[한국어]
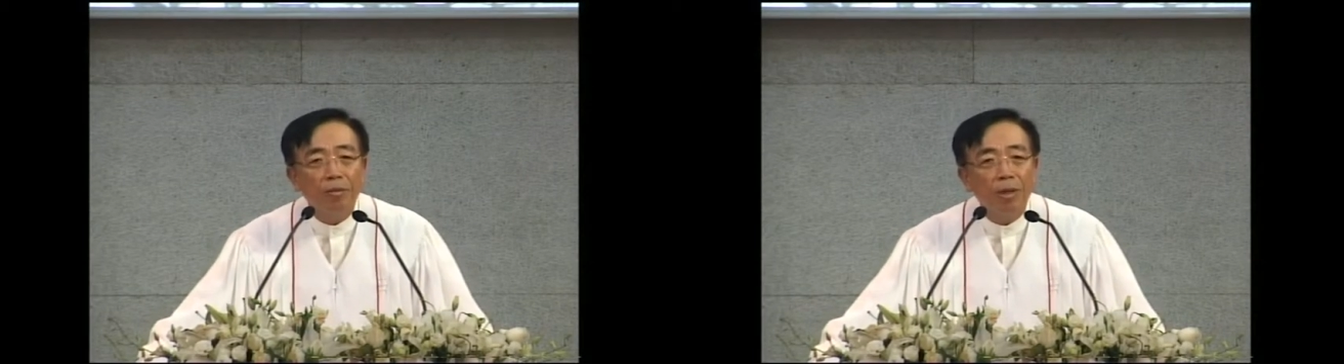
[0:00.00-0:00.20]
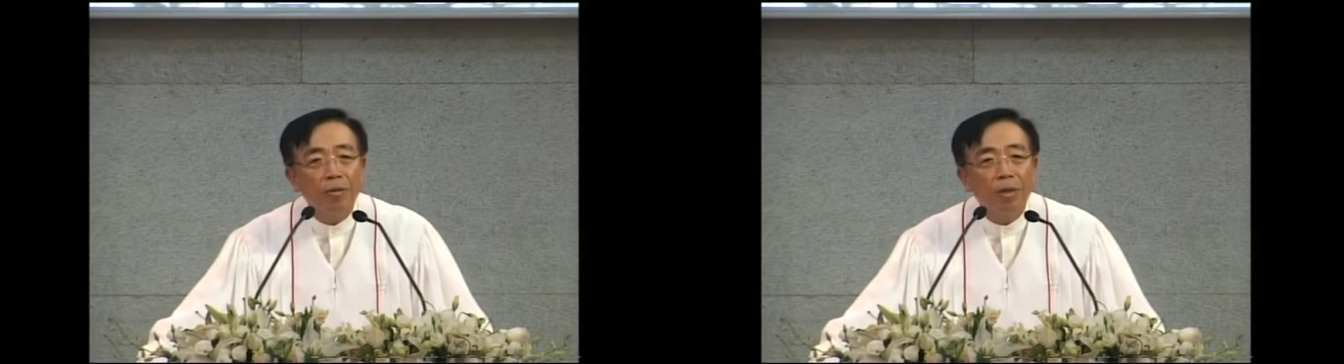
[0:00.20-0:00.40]

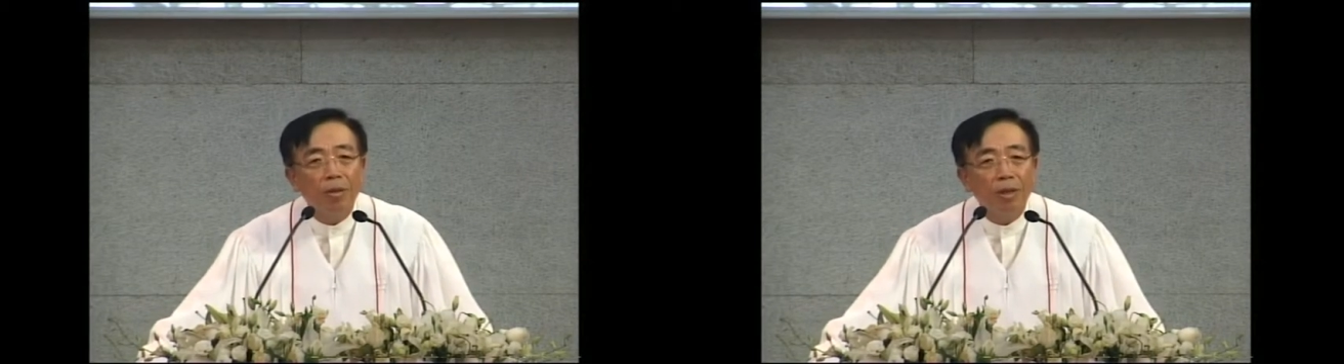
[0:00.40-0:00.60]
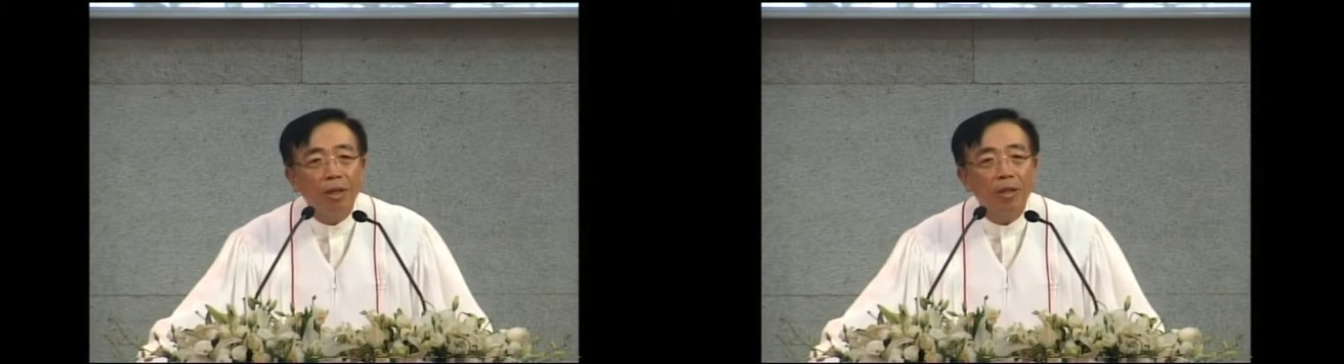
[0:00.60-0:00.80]

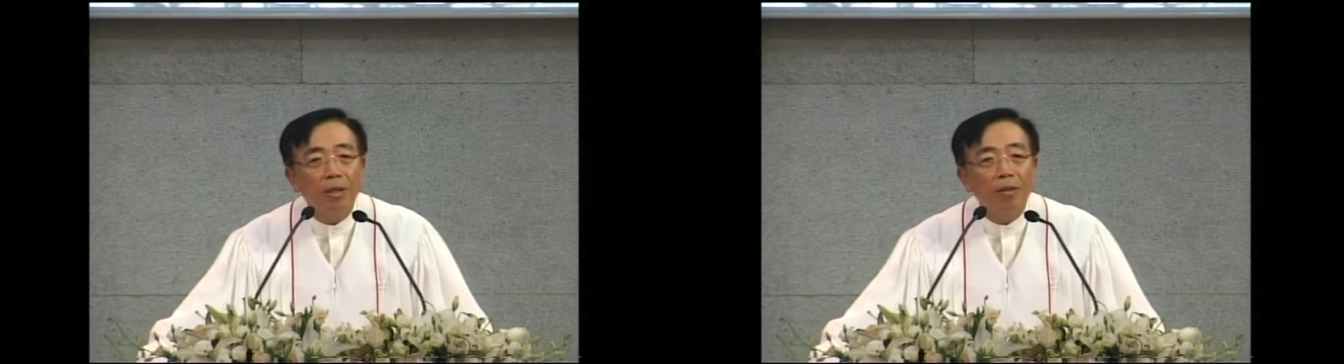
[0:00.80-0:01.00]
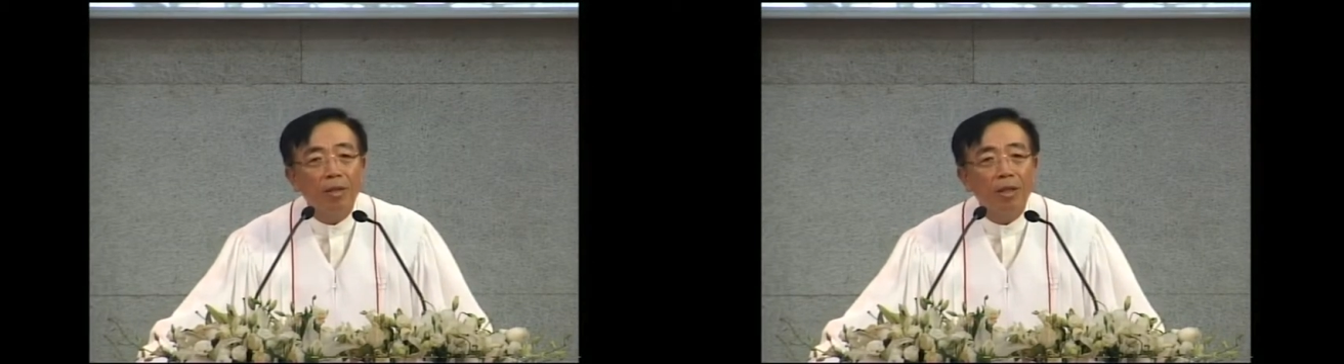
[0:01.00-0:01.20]
제공하고 있지 않나
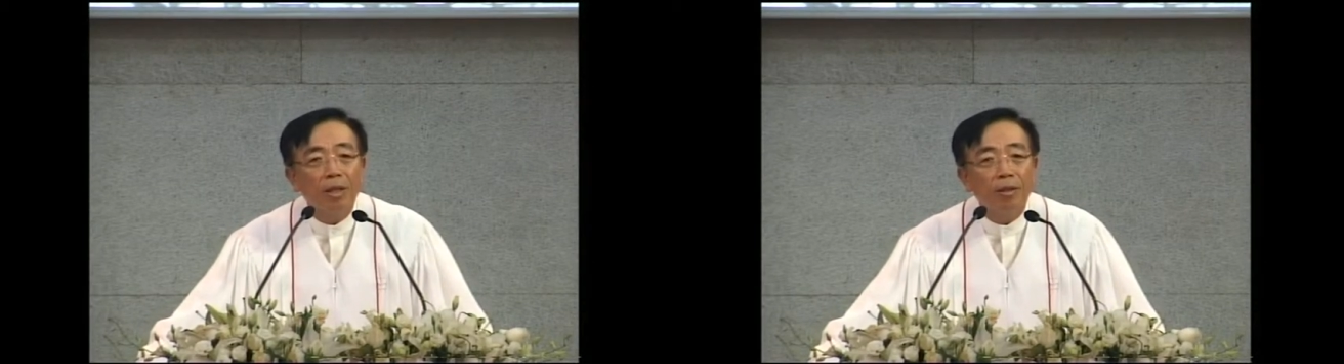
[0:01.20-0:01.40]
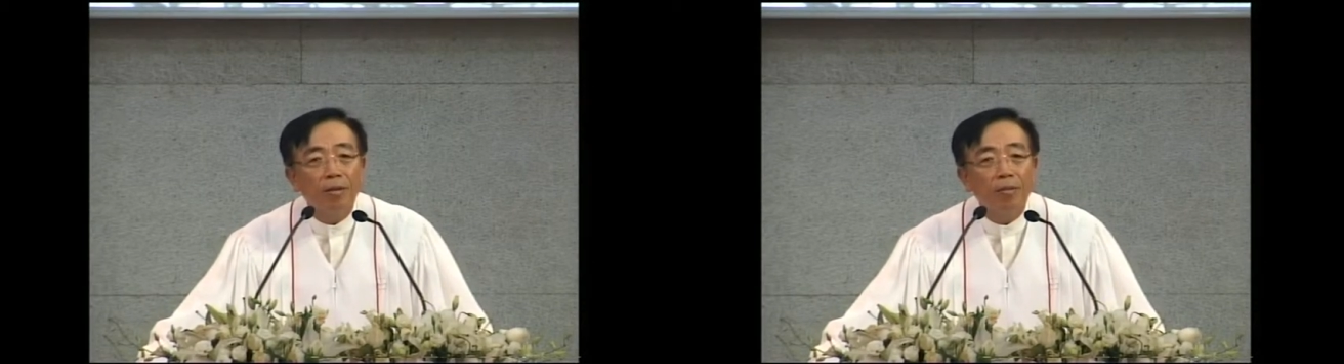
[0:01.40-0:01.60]
그런
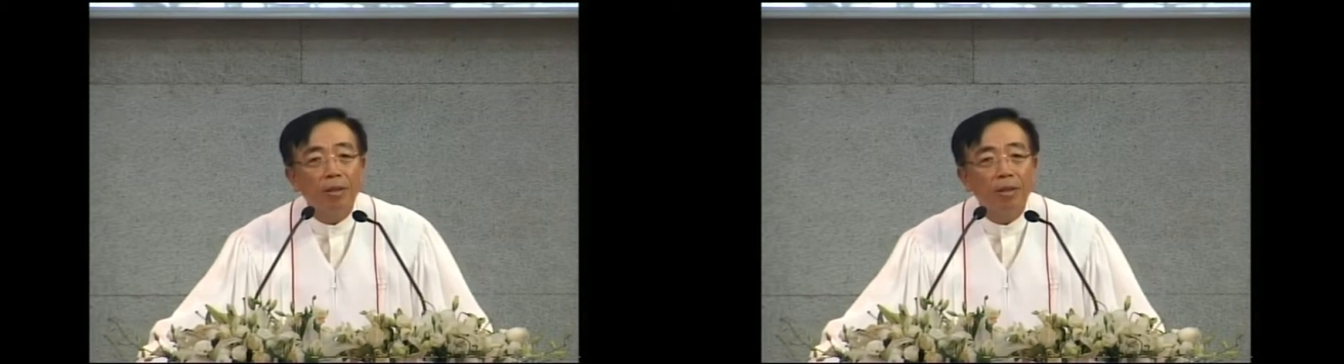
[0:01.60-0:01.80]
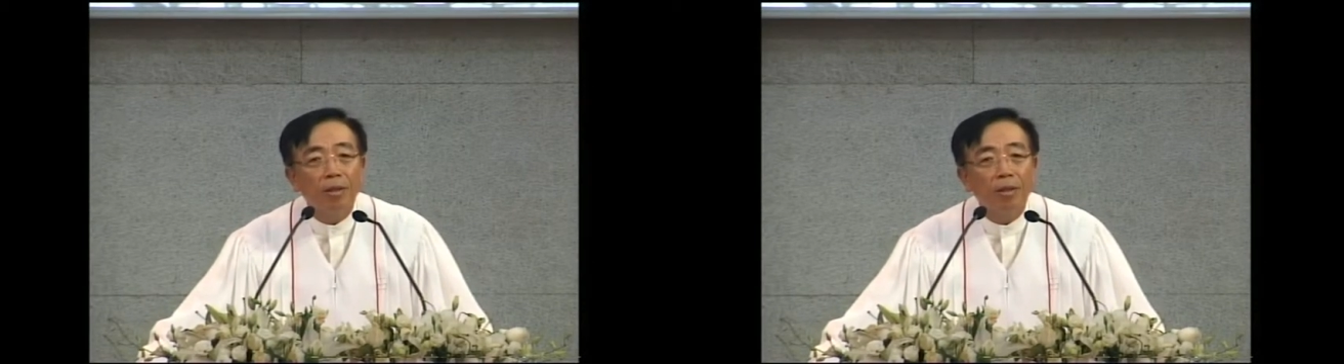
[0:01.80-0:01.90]
생각이 듭니다.